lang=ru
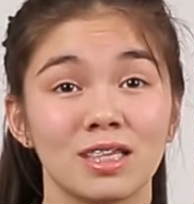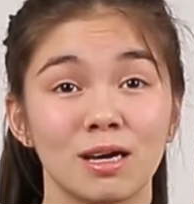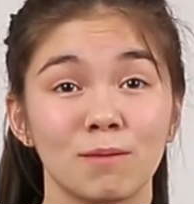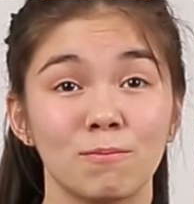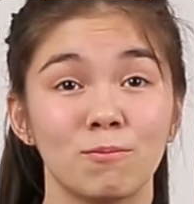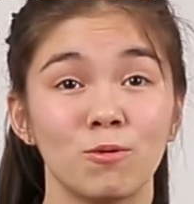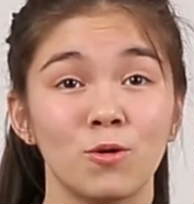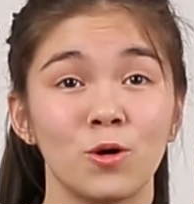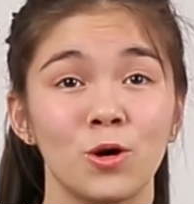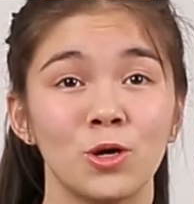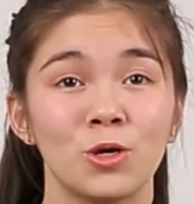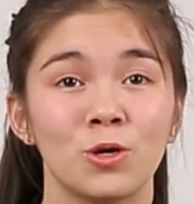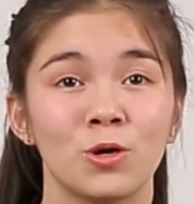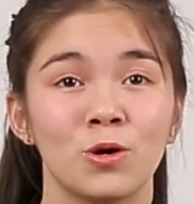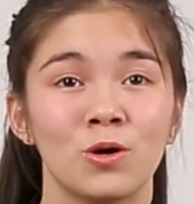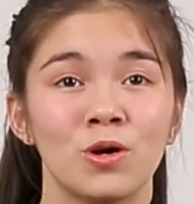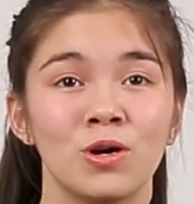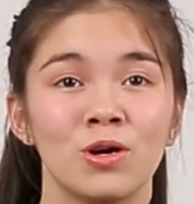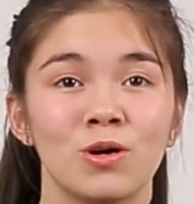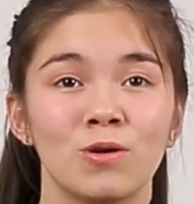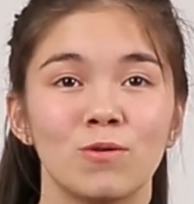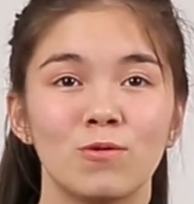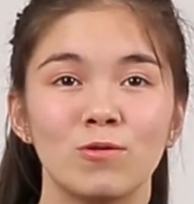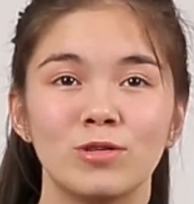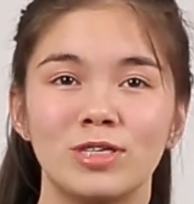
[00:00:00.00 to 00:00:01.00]
тобою,
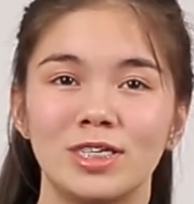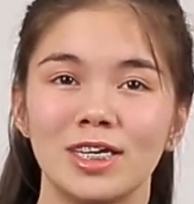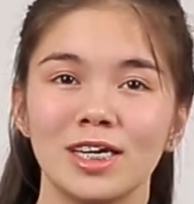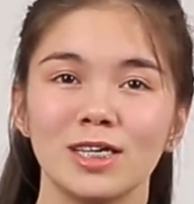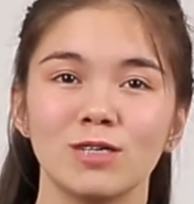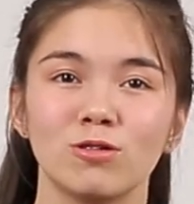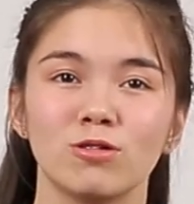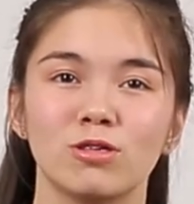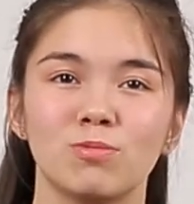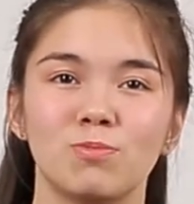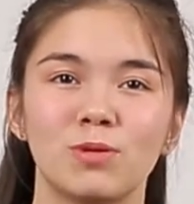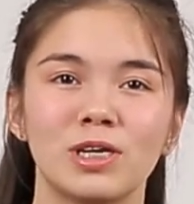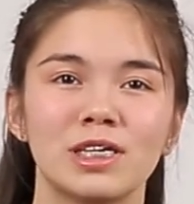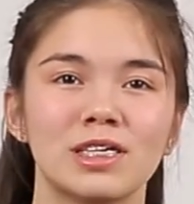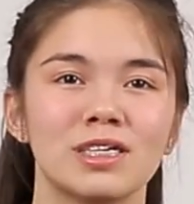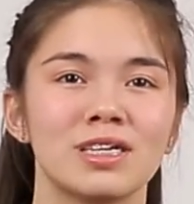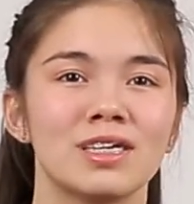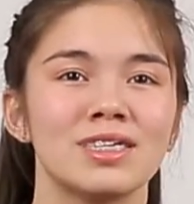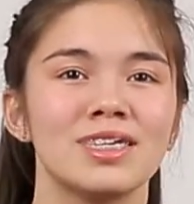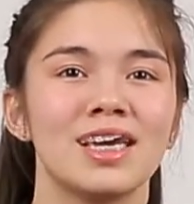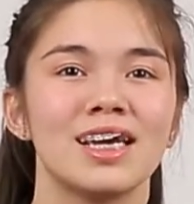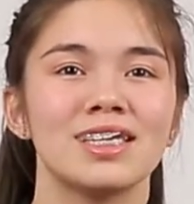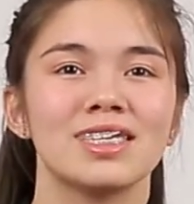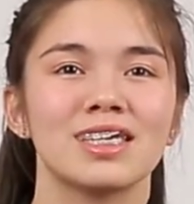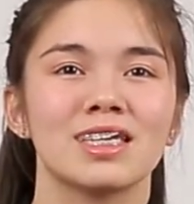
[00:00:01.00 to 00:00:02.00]
Утешусь,
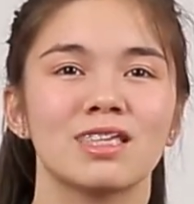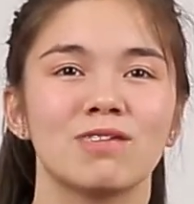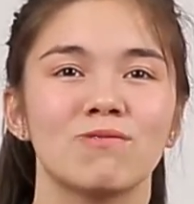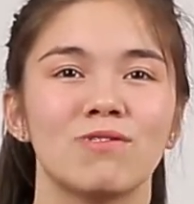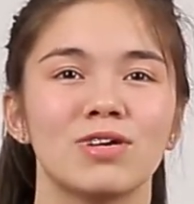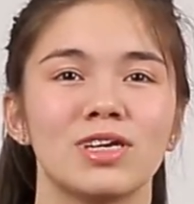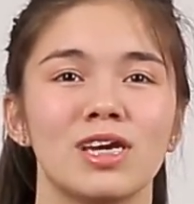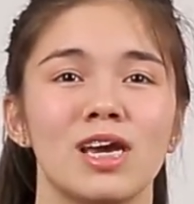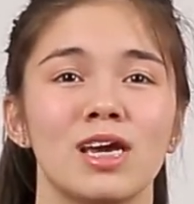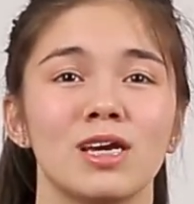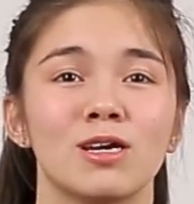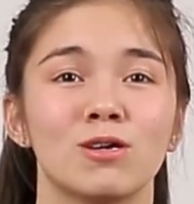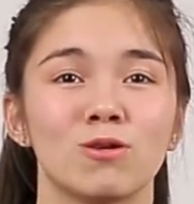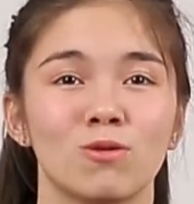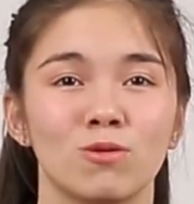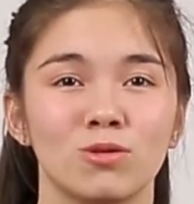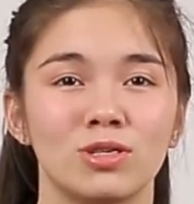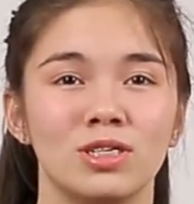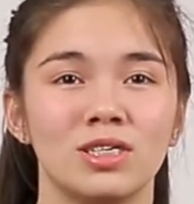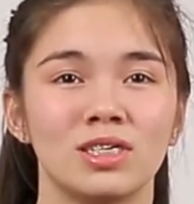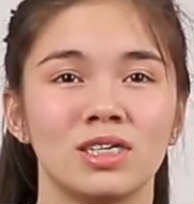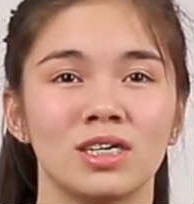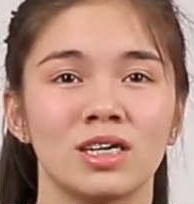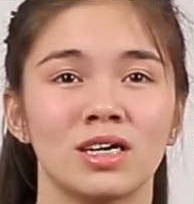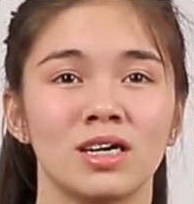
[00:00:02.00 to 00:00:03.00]
прислонясь к твоей
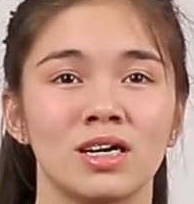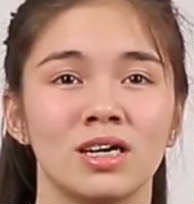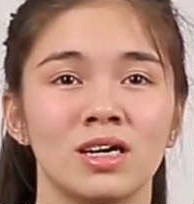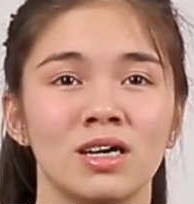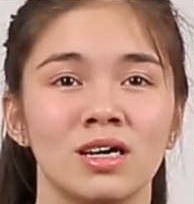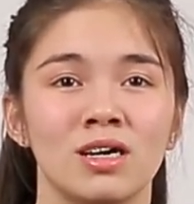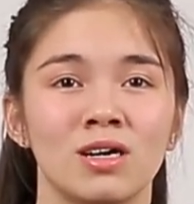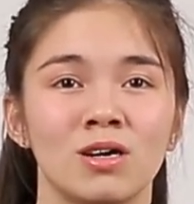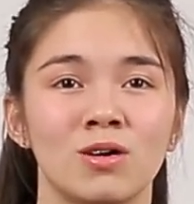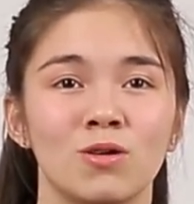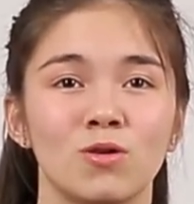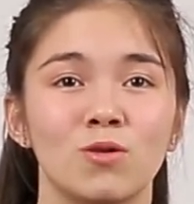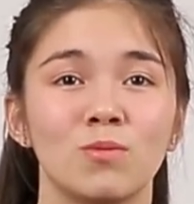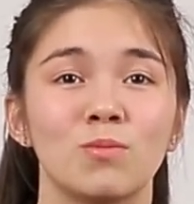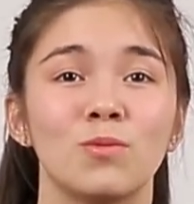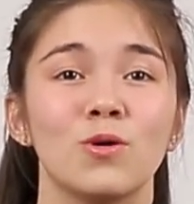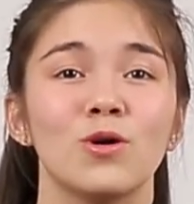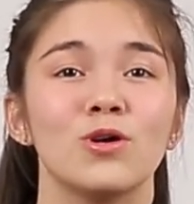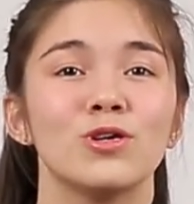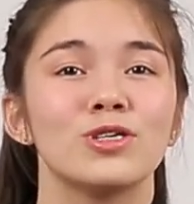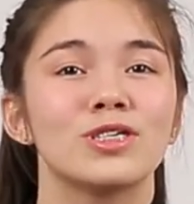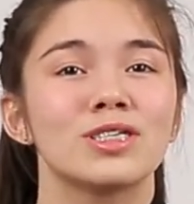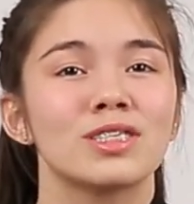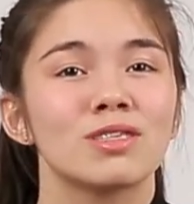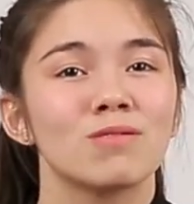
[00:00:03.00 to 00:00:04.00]
груди —
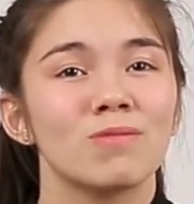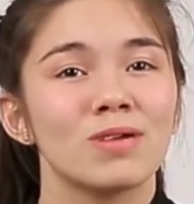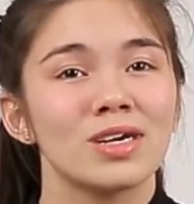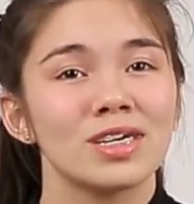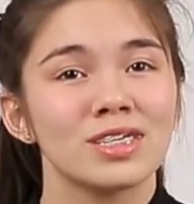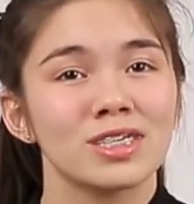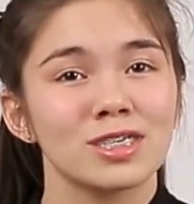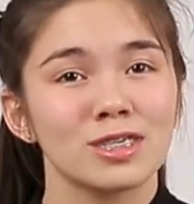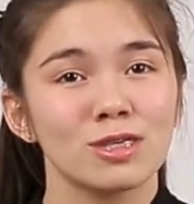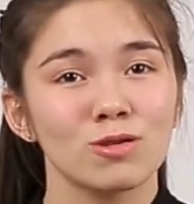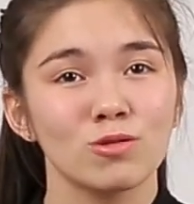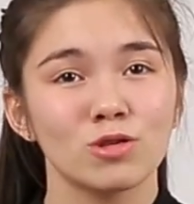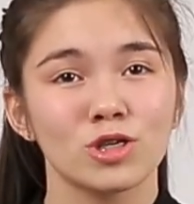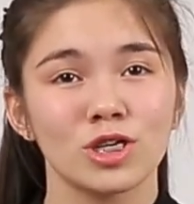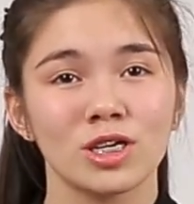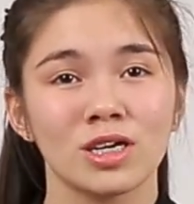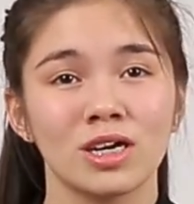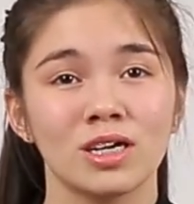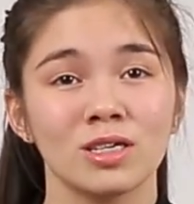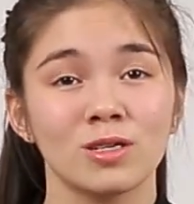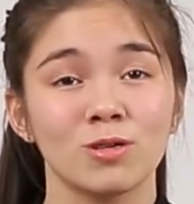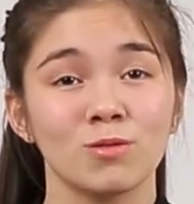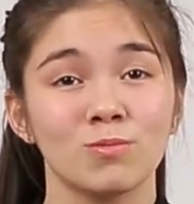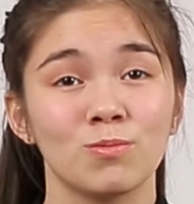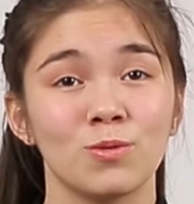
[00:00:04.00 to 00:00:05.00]
умоюсь в твоей стужи
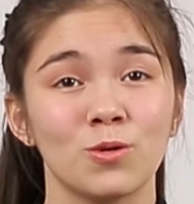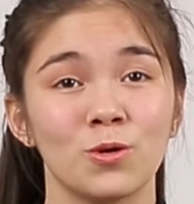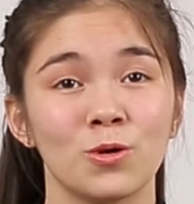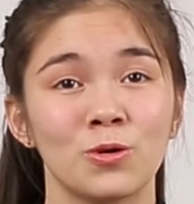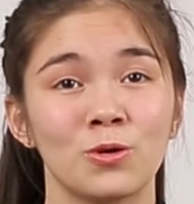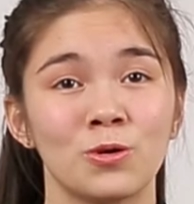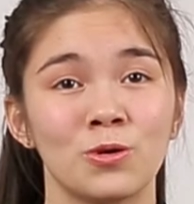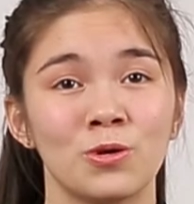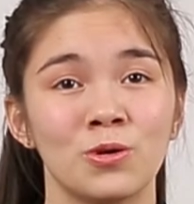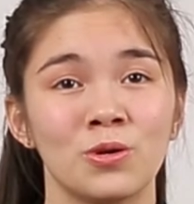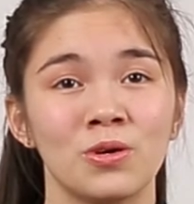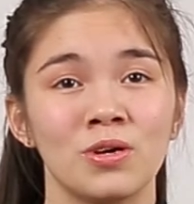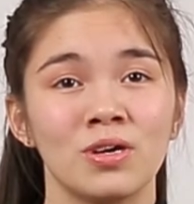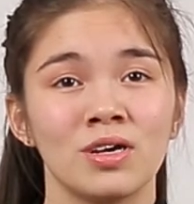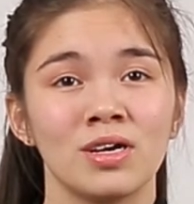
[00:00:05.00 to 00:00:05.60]
голубою.